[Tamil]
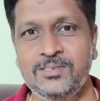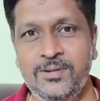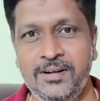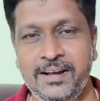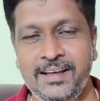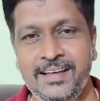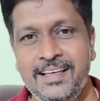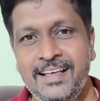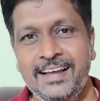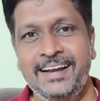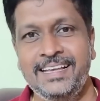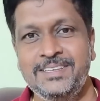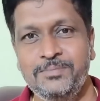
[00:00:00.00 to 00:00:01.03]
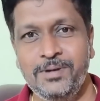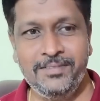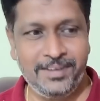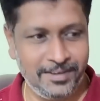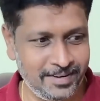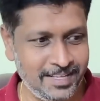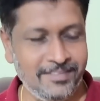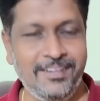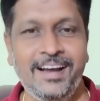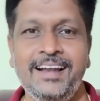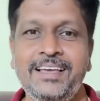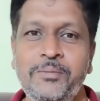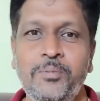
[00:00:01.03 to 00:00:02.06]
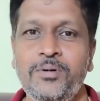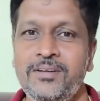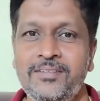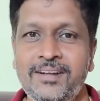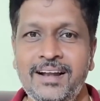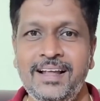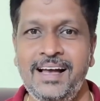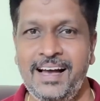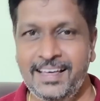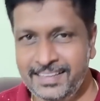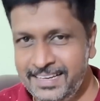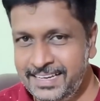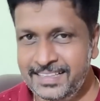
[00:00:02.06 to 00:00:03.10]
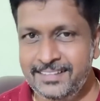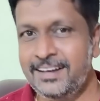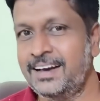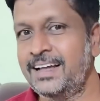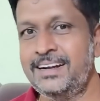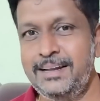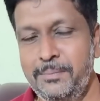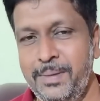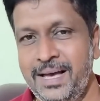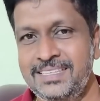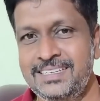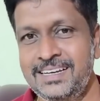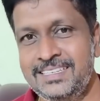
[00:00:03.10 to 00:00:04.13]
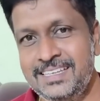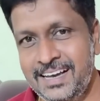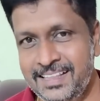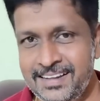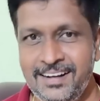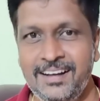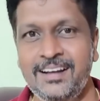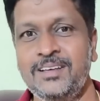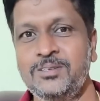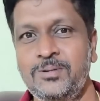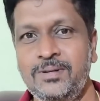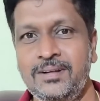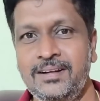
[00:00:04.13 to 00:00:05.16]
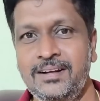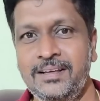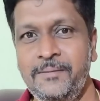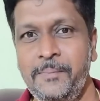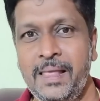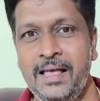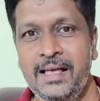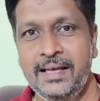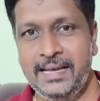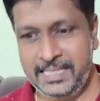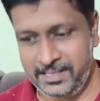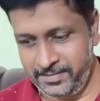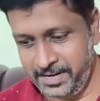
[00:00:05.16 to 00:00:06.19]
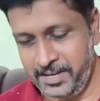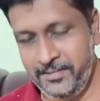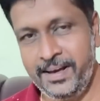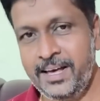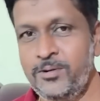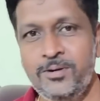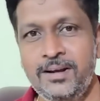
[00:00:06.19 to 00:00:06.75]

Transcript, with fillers: நான் சொல்கிறேன் நிஜமாகவே அவர் அந்த வேலைக்கு போனவர் இல்லை அதுக்கு இதுக்கு கரெக்டாக மேட்ச் ஆச்சு அதனால் நான் சொன்னேன் நான் இந்த வீடியோ வேறு